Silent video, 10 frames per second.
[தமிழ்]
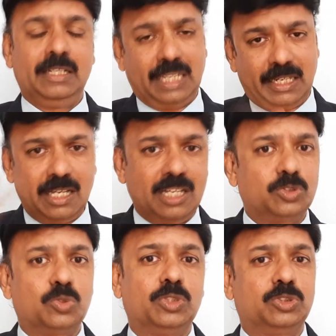எல்லா
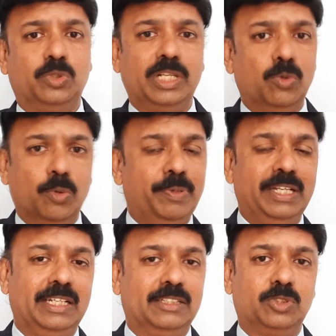ஸ்டூடெண்ட்ஸோடைய
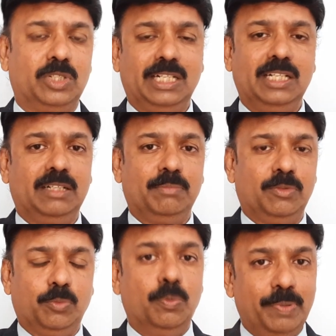ஒப்பீனியன் ஸோ அதனால்
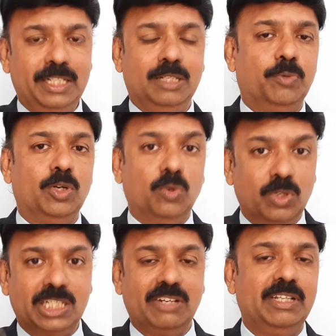நம்ம ஒப்பீனியன் போல்
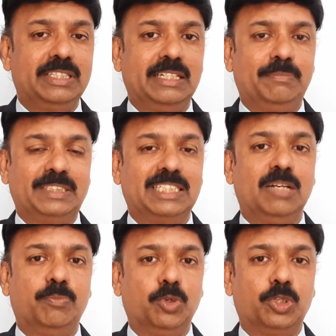உங்களுக்காகவே த
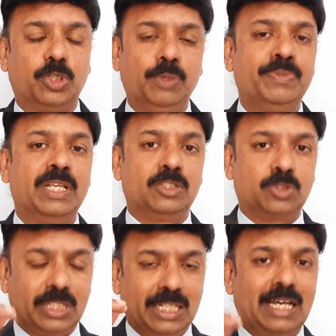பர்சனலாக போட்டிருக்கிறோம்
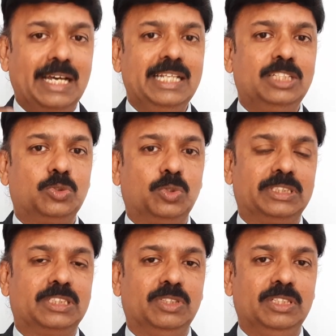ஸோ அதனால் அரியர்
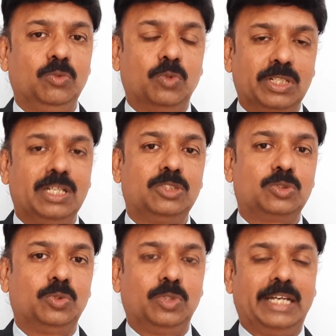ஸ்டூடெண்ட்ஸ்க்கு வந்து ஒன் ஆர்
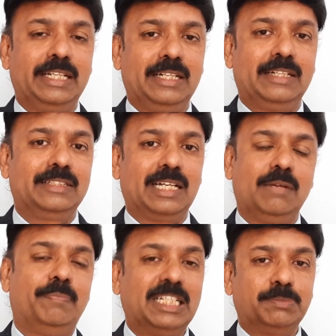ஸ்டூ அரியர்
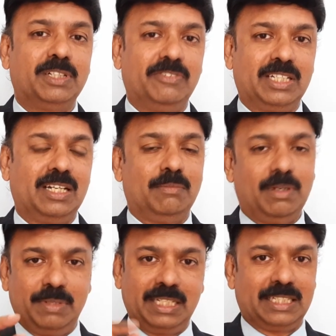இருந்தாக்கா பாஸ் பண்ண
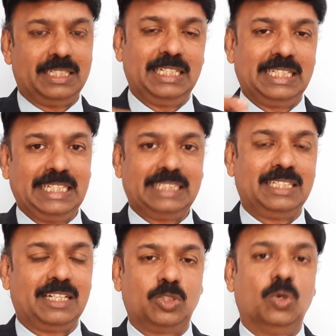வைக்கலாமா அப்படிங்கிறத நீங்கள்
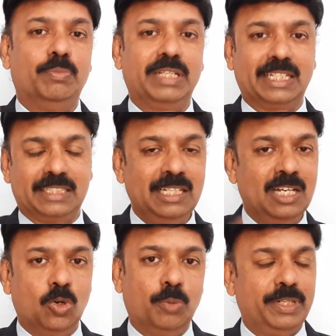எஸ் ஆர் நோ அப்படிங்கிறத
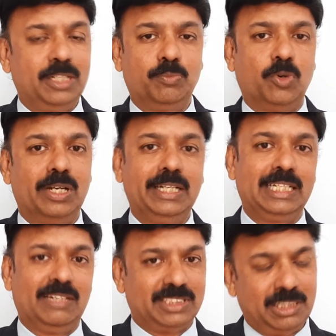ஒப்பீனியன் போலில்
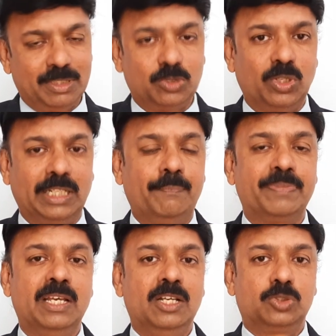நீங்கள் அவசியமாக சொல்லுங்கள்
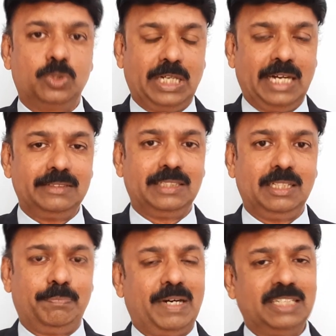ஸோ
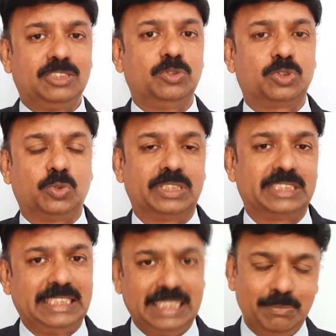அடுத்ததாக பாஸ்ட் அவுட்
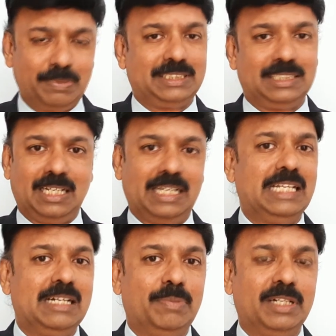ஸ்டூடெண்ட்ஸ் இதே பிரச்சனை தான்
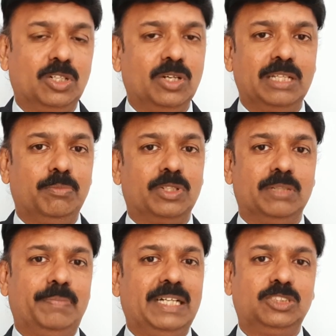அரியர் எப்படி இருக்கோ அதே போல்
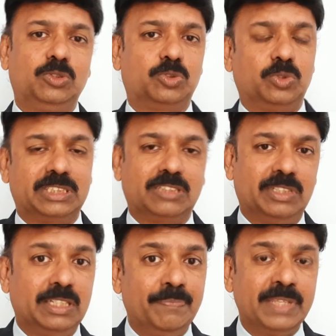தான் பாஸ்ட் அவுட் ஸ்டூடெண்ட்ஸ்க்கு
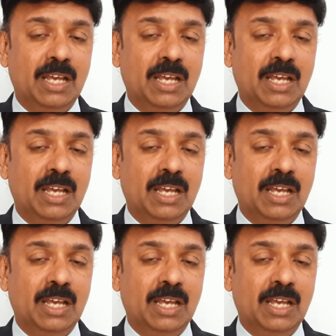வந்து